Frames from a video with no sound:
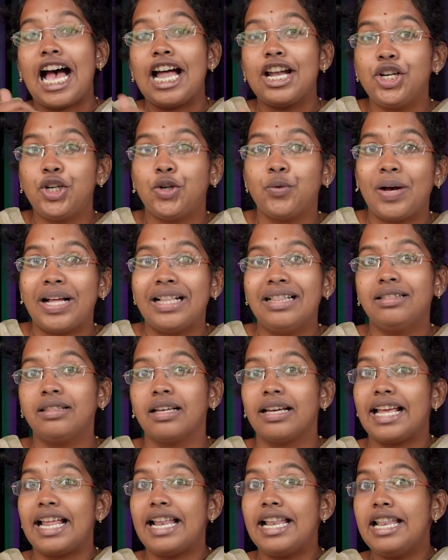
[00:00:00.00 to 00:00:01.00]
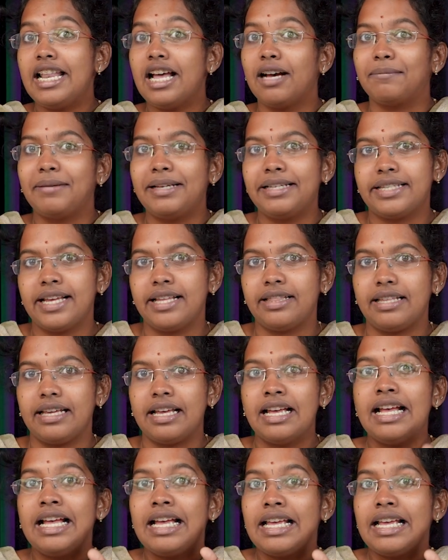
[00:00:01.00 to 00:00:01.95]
அண்ட் டுவெல்த் எல்லாமே சேர்த்தி